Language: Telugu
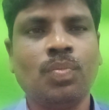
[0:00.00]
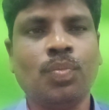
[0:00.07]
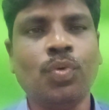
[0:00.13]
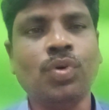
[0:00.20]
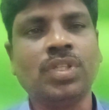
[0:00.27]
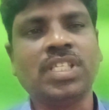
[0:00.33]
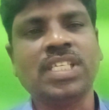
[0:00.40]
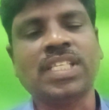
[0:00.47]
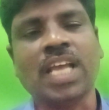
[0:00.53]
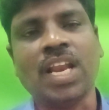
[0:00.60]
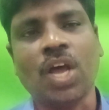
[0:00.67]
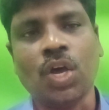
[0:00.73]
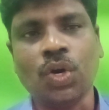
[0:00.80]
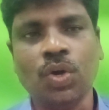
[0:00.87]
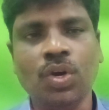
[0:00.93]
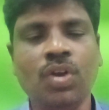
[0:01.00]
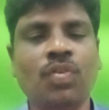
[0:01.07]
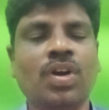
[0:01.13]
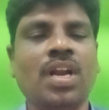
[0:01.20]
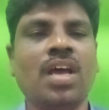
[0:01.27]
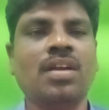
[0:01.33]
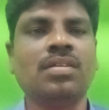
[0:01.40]
పూర్తి స్థాయిలో అర్హులు
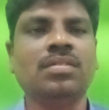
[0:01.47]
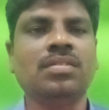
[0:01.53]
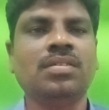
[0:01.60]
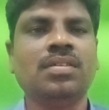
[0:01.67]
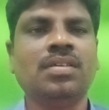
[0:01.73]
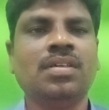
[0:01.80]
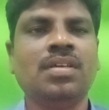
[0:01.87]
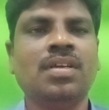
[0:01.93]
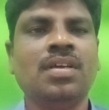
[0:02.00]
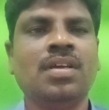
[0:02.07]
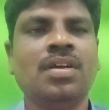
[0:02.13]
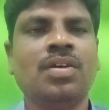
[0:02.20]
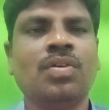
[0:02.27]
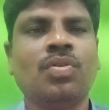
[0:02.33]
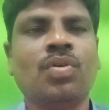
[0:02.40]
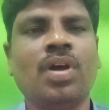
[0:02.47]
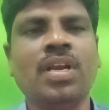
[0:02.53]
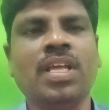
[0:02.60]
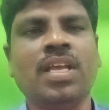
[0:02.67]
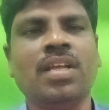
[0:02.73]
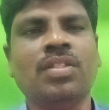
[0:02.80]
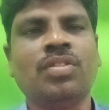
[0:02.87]
ఉన్నారు
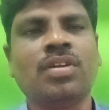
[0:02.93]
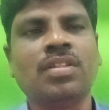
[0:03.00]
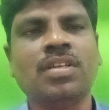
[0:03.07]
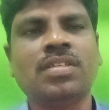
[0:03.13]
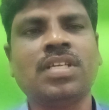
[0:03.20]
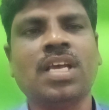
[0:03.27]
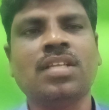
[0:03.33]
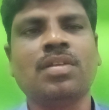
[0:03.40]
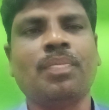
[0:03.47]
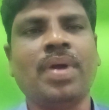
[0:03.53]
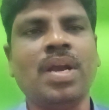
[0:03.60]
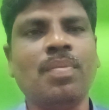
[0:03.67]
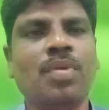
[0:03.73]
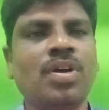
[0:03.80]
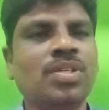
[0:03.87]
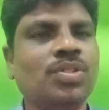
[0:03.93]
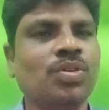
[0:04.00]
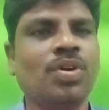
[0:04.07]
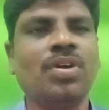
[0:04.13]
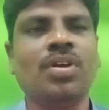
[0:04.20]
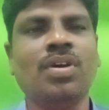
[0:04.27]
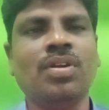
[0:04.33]
కానీ దురదృష్టవశాత్తు బడి మొహం
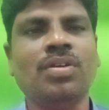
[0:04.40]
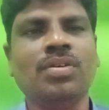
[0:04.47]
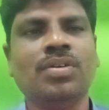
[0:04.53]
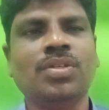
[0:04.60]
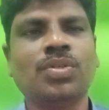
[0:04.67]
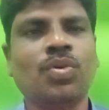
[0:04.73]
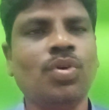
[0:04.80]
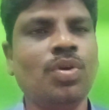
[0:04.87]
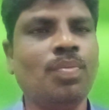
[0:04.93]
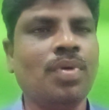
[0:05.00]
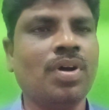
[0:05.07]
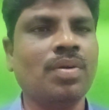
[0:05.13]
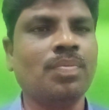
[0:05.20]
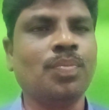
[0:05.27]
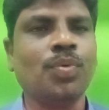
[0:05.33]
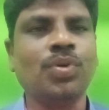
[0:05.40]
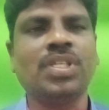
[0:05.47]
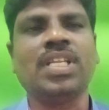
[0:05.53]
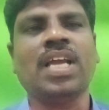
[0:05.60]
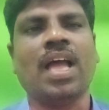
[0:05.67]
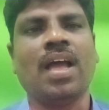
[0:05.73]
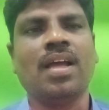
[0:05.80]
చూడని వాళ్ళు స్కూల్ మొహం
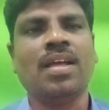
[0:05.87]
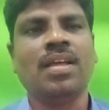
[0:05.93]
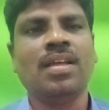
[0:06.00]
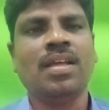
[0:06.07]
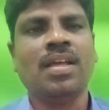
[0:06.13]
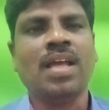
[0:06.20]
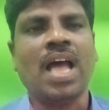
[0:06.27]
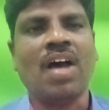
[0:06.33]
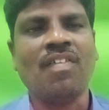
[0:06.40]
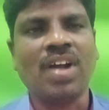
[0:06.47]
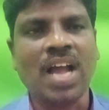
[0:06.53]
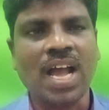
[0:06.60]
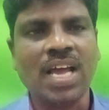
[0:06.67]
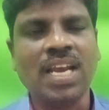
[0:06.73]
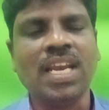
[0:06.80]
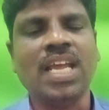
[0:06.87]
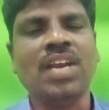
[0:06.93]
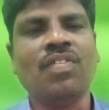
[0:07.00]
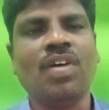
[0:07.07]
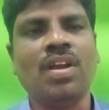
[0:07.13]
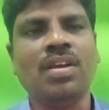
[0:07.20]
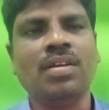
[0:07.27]
పూర్తిగా అవగాహన
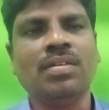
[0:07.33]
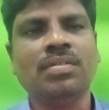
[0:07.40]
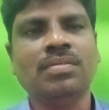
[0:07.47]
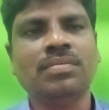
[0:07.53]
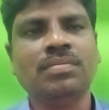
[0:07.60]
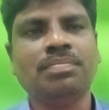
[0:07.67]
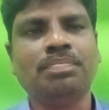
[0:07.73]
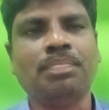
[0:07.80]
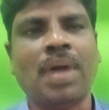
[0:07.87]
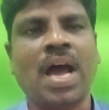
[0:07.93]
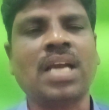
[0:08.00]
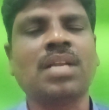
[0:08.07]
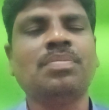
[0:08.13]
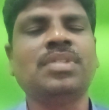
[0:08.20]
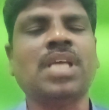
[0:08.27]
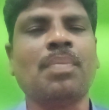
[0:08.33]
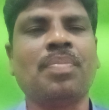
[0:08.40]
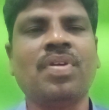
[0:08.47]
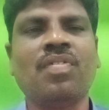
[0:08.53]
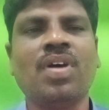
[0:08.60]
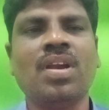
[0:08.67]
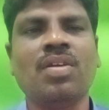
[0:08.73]
లేని వాళ్ళు పాఠం
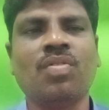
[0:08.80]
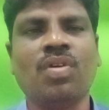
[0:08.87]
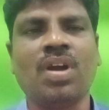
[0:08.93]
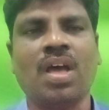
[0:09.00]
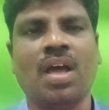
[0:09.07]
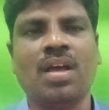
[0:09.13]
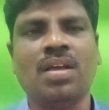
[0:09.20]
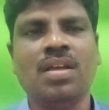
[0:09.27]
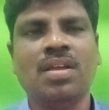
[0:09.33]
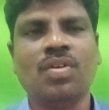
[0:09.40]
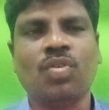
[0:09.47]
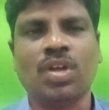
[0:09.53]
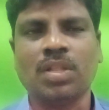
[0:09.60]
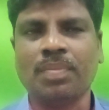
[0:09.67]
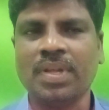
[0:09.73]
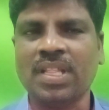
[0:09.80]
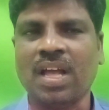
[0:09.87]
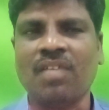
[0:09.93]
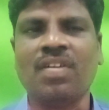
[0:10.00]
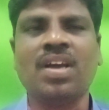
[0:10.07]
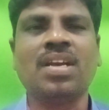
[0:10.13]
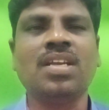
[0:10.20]
చెప్పని వాళ్ళు కూడా కొంతమంది
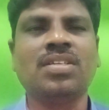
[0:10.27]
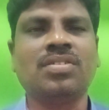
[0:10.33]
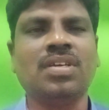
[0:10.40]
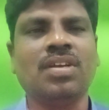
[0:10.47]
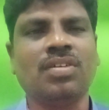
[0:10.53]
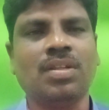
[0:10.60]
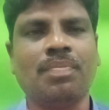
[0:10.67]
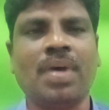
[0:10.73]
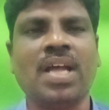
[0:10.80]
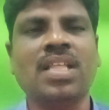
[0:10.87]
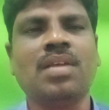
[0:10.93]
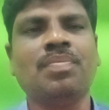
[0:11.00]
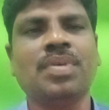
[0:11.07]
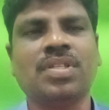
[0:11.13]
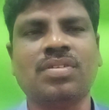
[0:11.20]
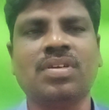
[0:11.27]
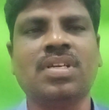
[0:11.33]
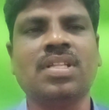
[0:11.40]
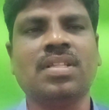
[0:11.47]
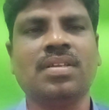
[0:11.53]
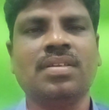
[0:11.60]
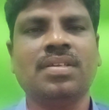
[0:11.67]
అవార్డులు ఇస్తుంటే కొంత బాధ
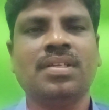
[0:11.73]
అనిపిస్తుంటుంది